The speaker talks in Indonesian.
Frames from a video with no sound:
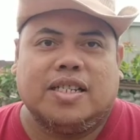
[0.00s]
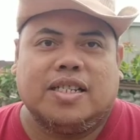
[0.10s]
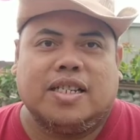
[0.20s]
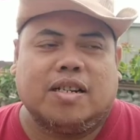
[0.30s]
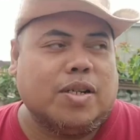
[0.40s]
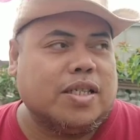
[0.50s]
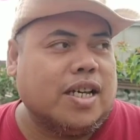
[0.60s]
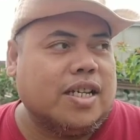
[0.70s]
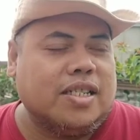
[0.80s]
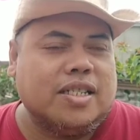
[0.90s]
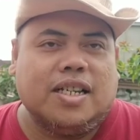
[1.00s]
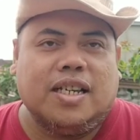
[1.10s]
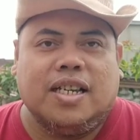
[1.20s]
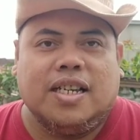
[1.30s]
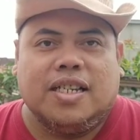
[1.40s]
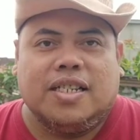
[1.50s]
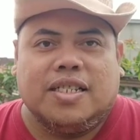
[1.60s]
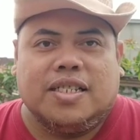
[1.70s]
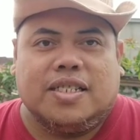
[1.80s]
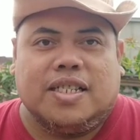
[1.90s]
sinar mataharinya
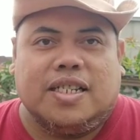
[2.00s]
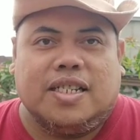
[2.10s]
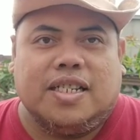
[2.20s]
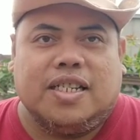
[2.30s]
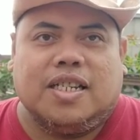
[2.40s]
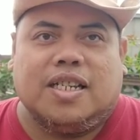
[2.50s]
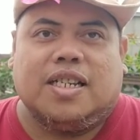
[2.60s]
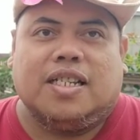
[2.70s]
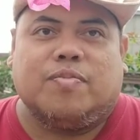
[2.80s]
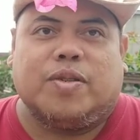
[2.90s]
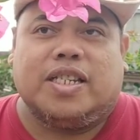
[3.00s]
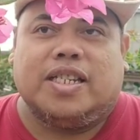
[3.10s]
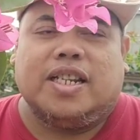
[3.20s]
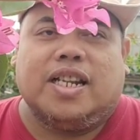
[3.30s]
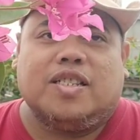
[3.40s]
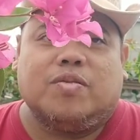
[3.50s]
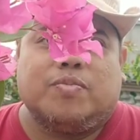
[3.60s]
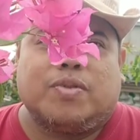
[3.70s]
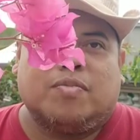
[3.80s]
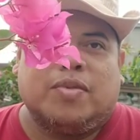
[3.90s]
jadi seperti inilah sobat
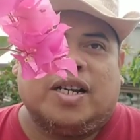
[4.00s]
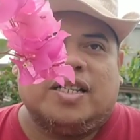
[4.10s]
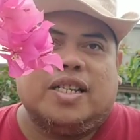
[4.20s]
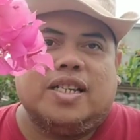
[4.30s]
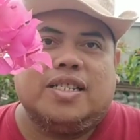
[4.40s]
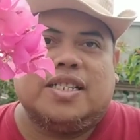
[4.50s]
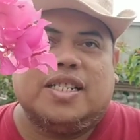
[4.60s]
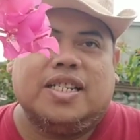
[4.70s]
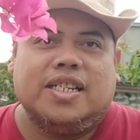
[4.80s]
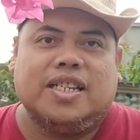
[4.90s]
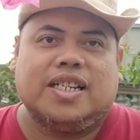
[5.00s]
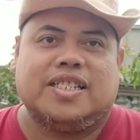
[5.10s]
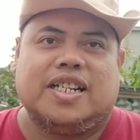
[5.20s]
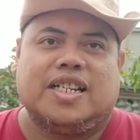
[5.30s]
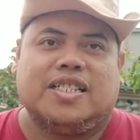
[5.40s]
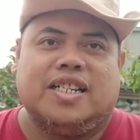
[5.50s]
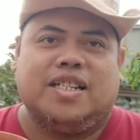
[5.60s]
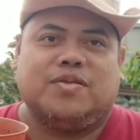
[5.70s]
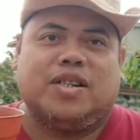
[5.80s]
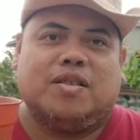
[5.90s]
perkembangannya jadi
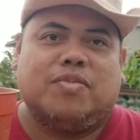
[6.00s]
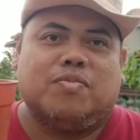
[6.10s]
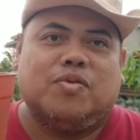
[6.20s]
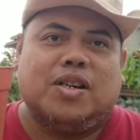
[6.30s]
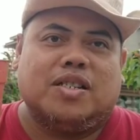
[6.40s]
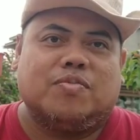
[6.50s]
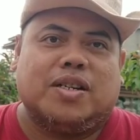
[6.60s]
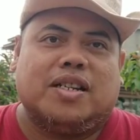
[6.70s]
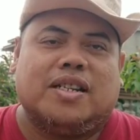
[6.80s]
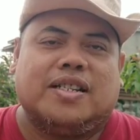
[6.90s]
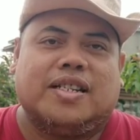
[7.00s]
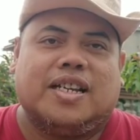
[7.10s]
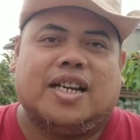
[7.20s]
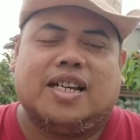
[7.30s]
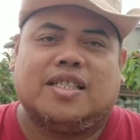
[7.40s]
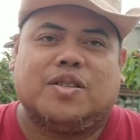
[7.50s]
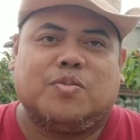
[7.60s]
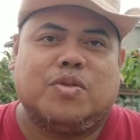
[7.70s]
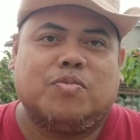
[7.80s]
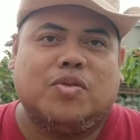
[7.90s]
kecil-kecil sudah berbuah sobat atau
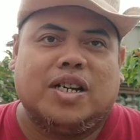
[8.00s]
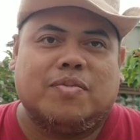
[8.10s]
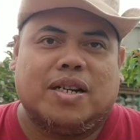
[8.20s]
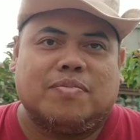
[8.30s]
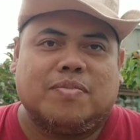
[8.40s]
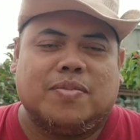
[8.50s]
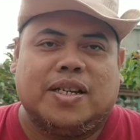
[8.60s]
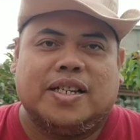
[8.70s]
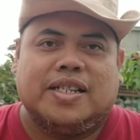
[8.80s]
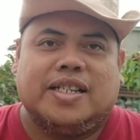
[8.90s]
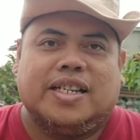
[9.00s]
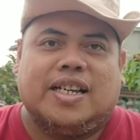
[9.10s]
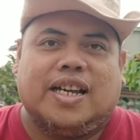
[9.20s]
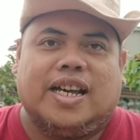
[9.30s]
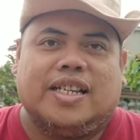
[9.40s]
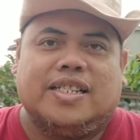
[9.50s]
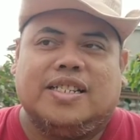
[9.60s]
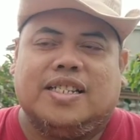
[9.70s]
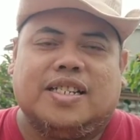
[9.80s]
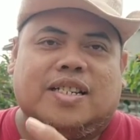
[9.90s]
berbunga maaf nah
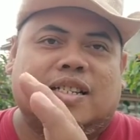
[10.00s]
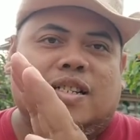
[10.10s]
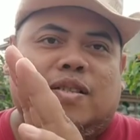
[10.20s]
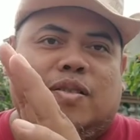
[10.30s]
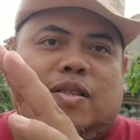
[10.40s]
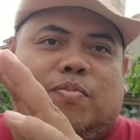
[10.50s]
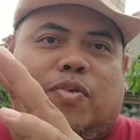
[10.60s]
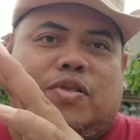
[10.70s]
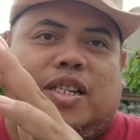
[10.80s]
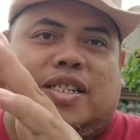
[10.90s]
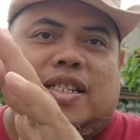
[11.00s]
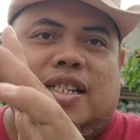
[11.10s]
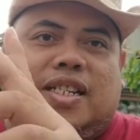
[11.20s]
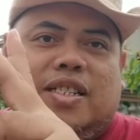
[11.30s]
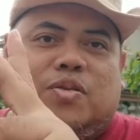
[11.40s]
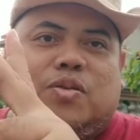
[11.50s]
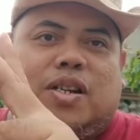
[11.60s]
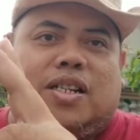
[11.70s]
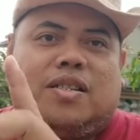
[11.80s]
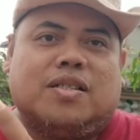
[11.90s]
ini potnya saja ini
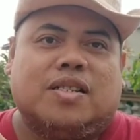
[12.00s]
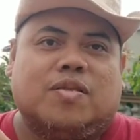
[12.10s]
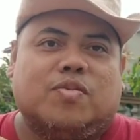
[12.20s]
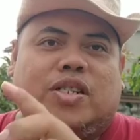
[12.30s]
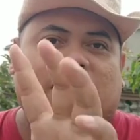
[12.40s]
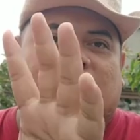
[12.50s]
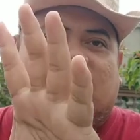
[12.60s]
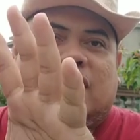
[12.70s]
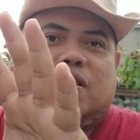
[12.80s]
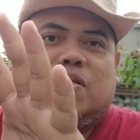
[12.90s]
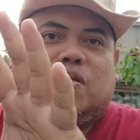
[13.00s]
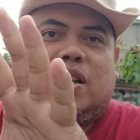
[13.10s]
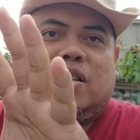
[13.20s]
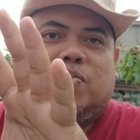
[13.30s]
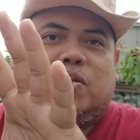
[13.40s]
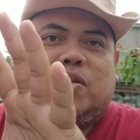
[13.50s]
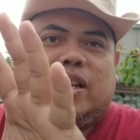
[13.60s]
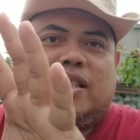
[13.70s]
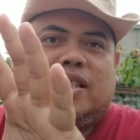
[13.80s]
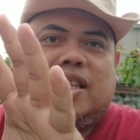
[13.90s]
ukuran kemungkinan hanya ukuran 10
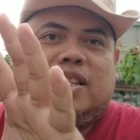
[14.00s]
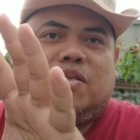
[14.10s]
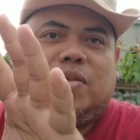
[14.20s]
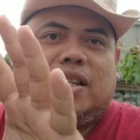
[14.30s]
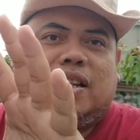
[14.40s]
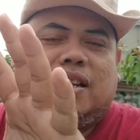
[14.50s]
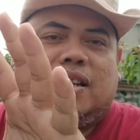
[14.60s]
cm sobat